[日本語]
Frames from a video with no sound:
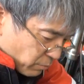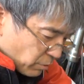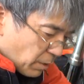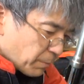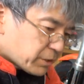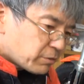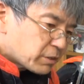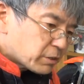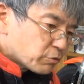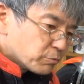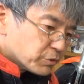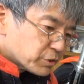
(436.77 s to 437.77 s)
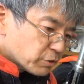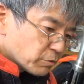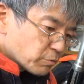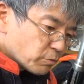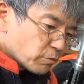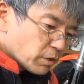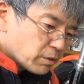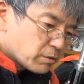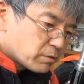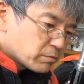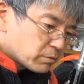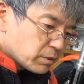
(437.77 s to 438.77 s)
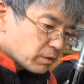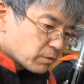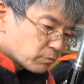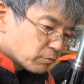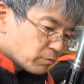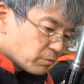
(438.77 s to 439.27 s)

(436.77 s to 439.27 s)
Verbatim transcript: れはまってるだけだと思うんですけどここがこねこの